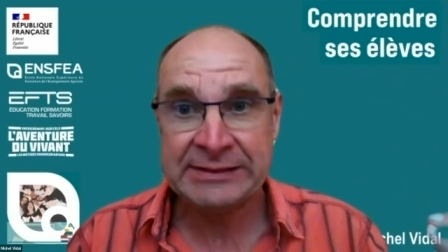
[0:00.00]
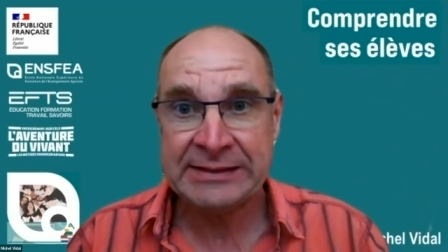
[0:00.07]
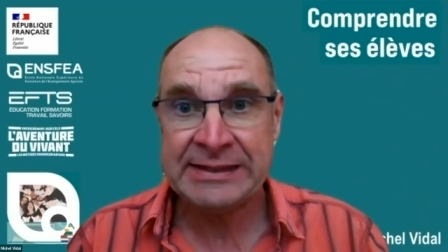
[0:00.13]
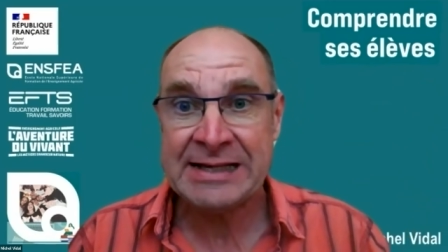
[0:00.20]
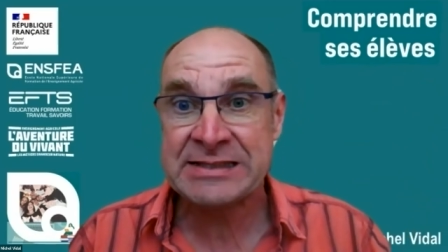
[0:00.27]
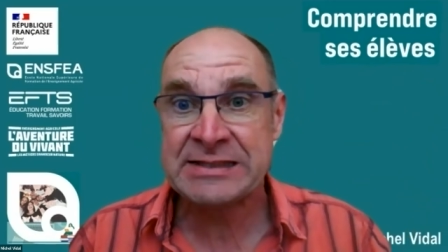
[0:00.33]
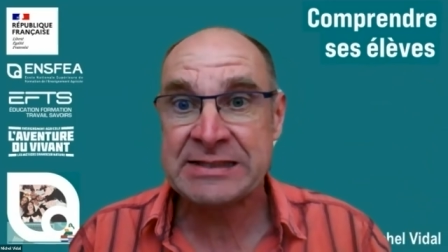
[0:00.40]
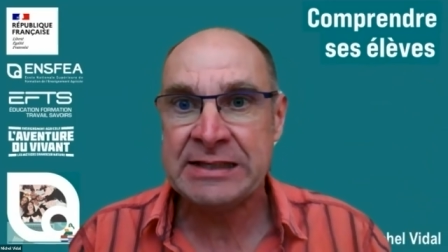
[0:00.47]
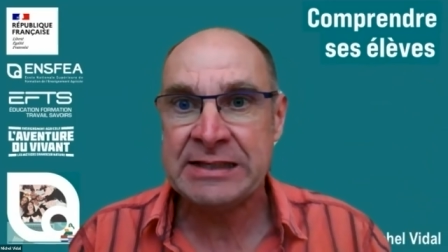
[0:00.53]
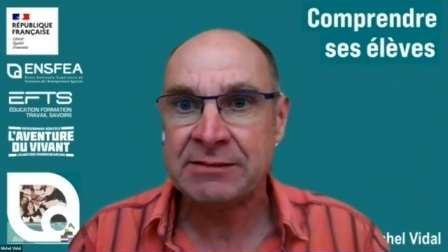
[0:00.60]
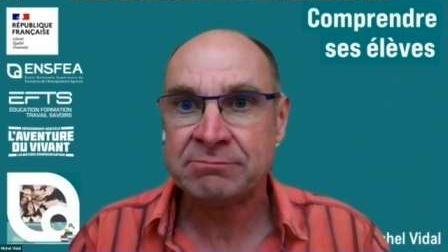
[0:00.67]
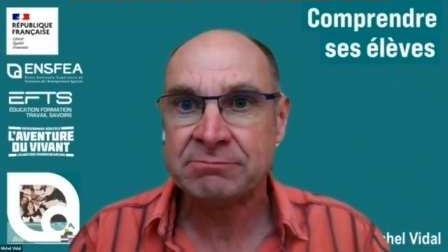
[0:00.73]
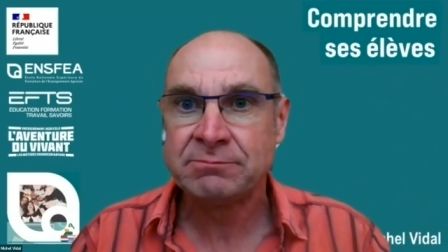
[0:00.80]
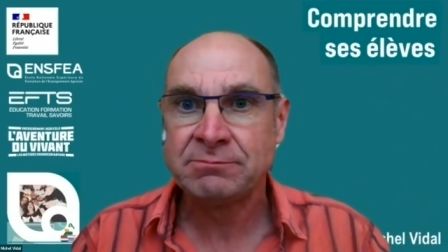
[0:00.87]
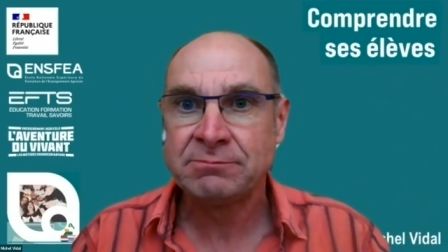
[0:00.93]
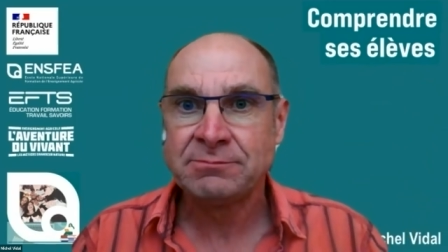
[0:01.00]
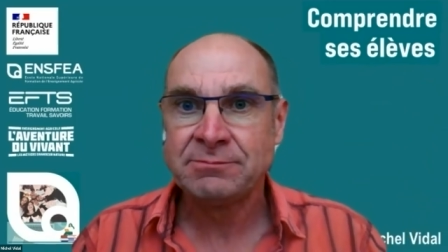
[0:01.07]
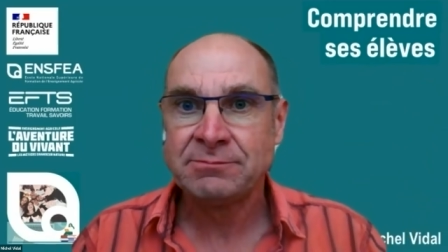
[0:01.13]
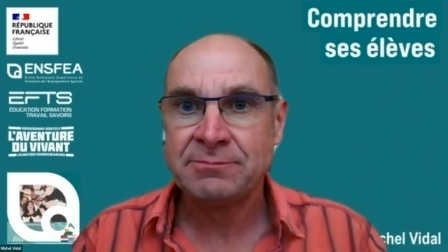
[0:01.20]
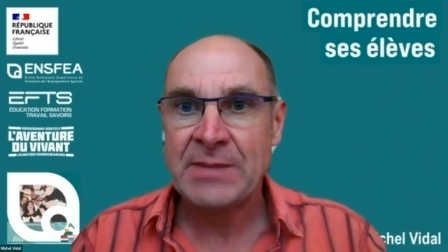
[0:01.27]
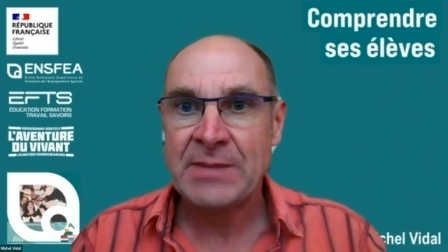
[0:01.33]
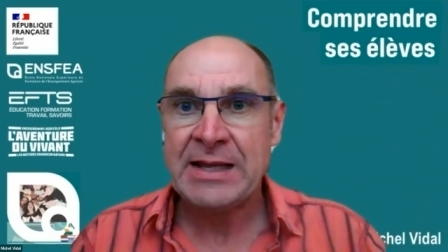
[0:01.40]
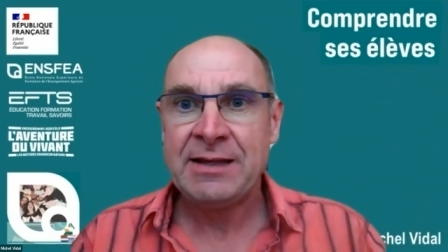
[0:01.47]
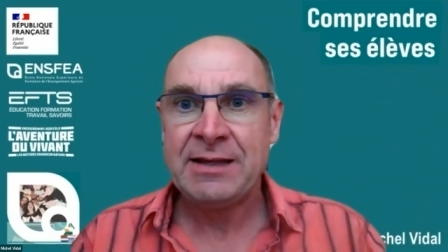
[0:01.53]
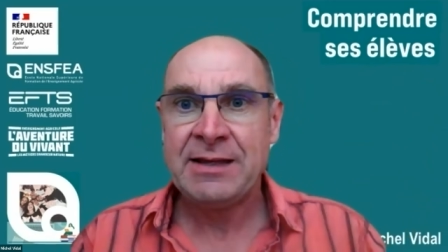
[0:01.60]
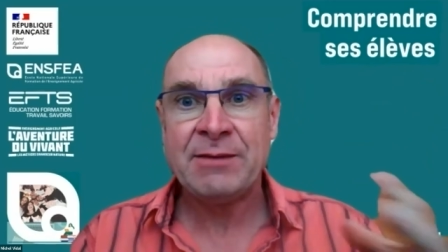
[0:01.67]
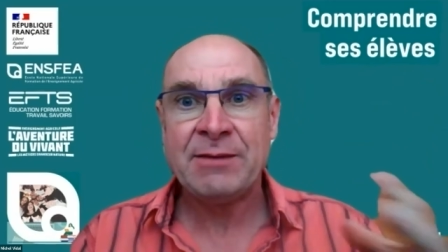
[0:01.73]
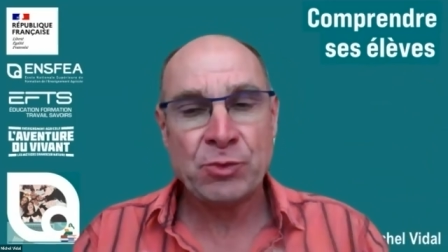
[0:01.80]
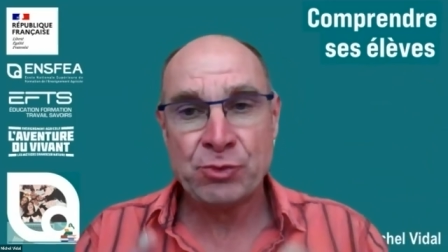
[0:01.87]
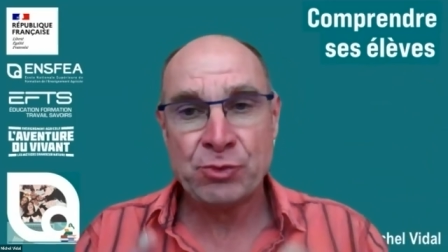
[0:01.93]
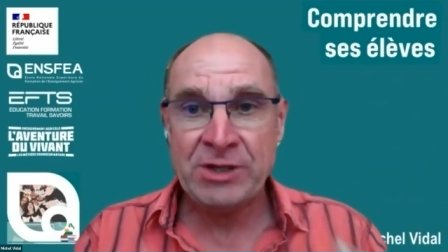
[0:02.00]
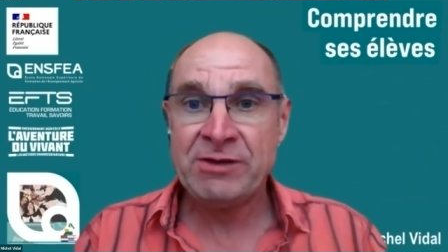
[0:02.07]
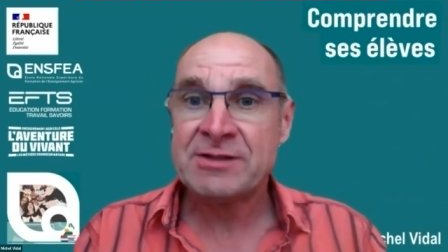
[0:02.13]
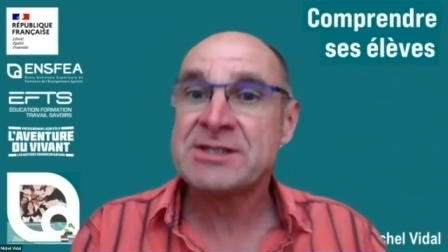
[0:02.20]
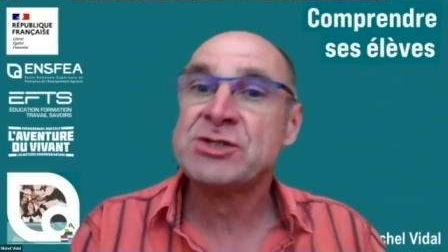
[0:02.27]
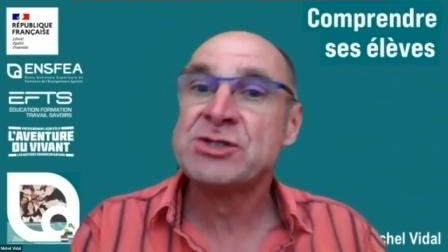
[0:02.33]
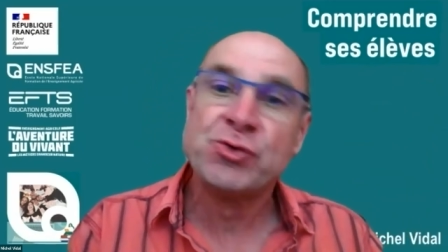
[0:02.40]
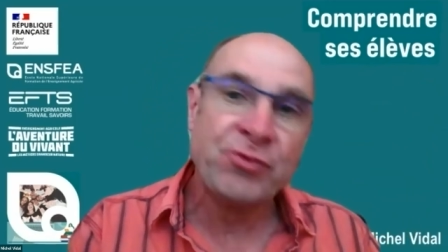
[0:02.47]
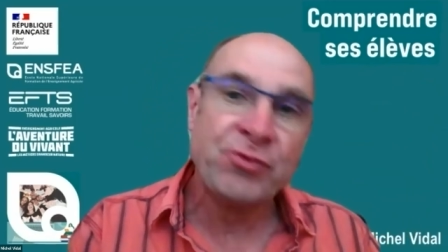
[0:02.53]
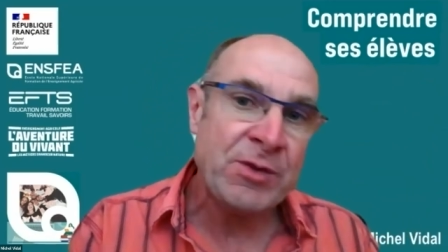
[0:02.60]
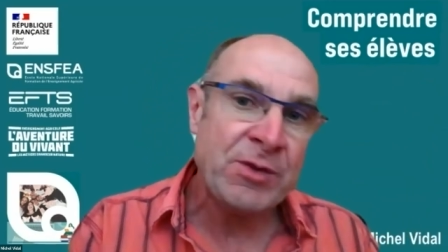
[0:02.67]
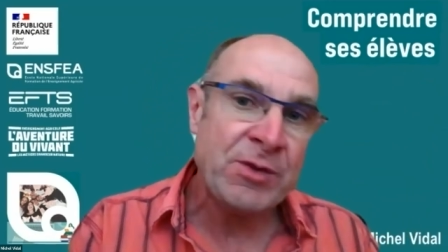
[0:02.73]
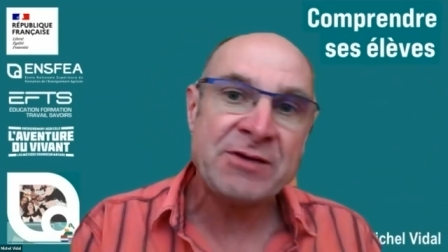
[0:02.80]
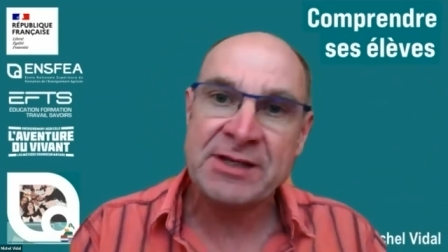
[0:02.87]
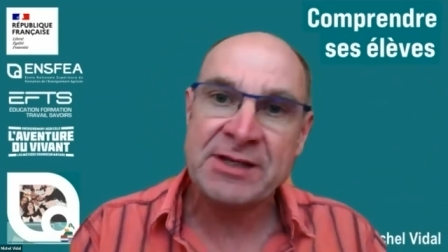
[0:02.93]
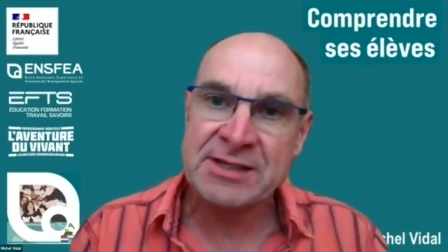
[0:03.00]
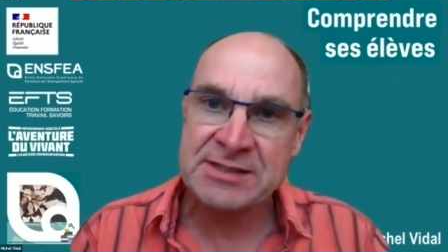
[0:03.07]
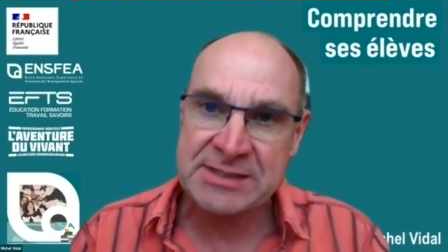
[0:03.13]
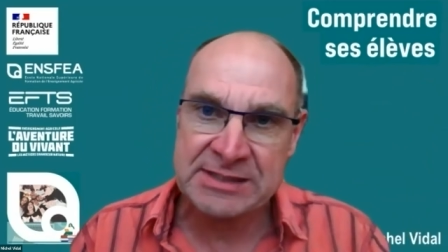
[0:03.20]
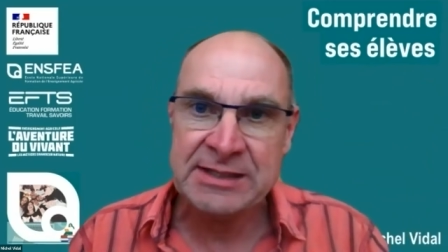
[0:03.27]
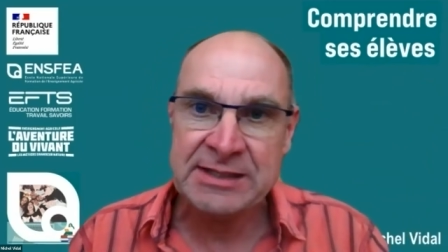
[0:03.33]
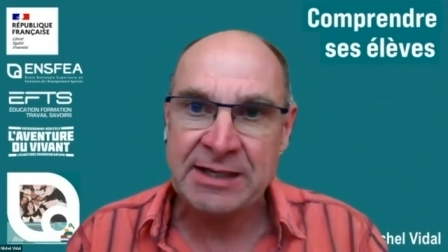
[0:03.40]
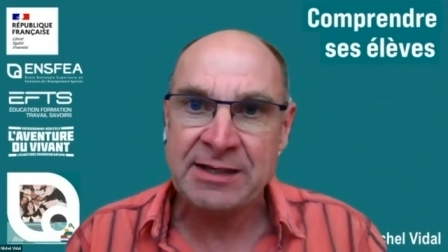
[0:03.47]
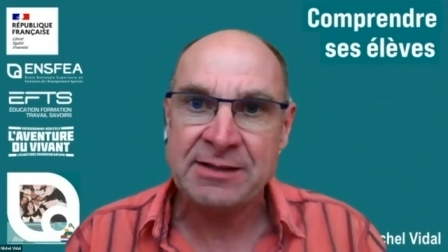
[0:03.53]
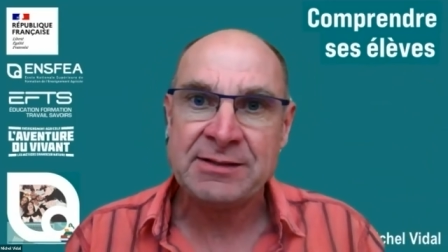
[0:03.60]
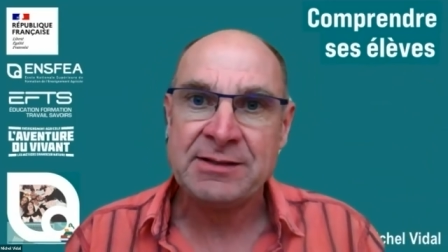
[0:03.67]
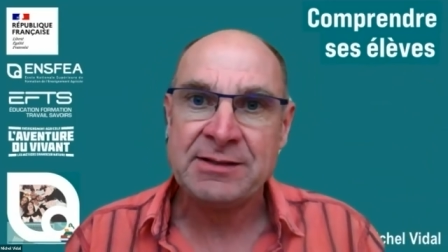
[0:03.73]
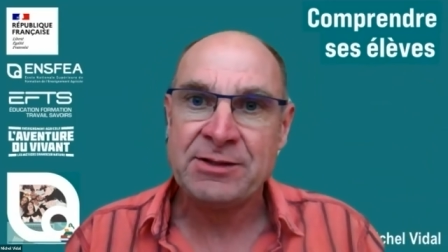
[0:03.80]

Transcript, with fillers: il y a ce qui est. Et à un moment donné, si je ne fais pas avec ce qui est,